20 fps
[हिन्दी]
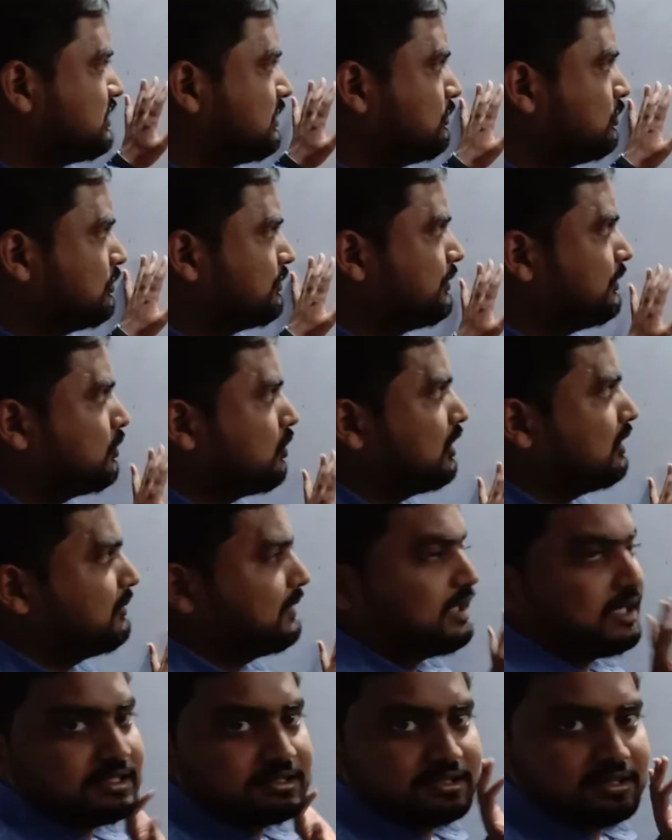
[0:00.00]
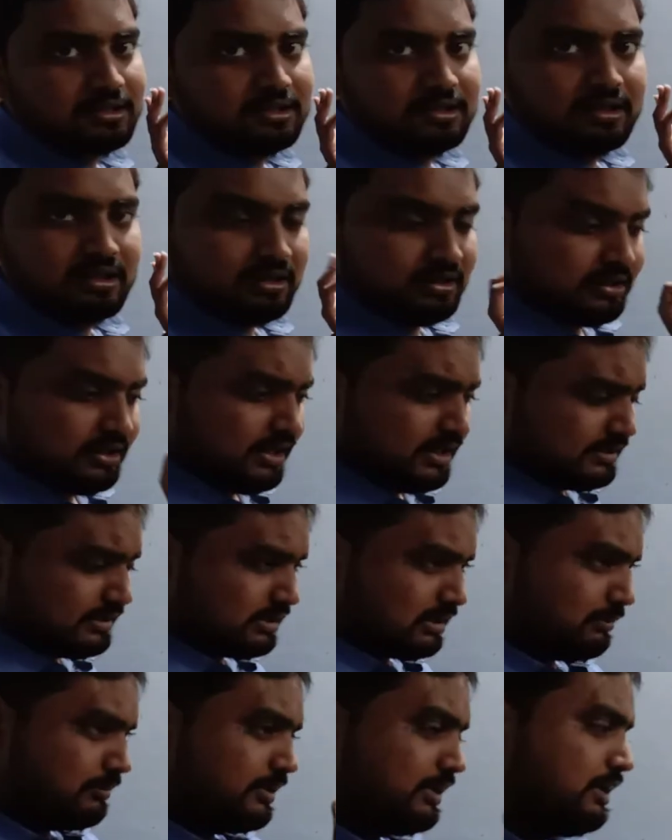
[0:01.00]
हम लोग फिनॉल बना सकते हैं एक
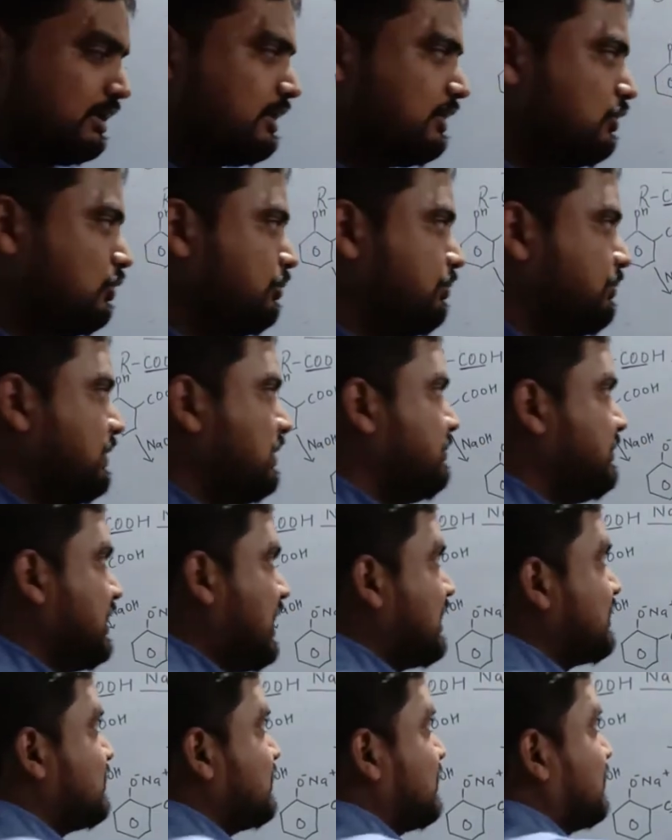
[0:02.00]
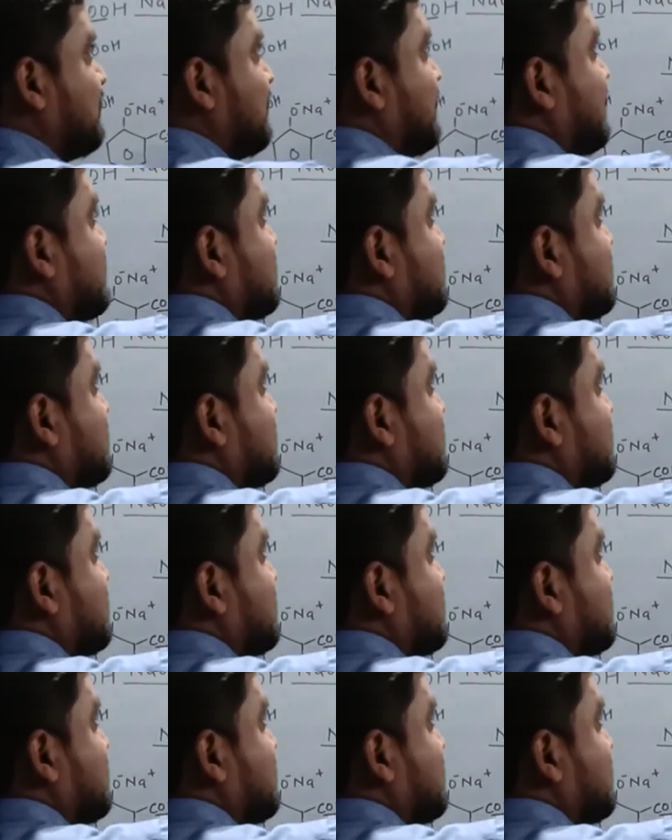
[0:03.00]
समरी के रूप में हम याद रखने के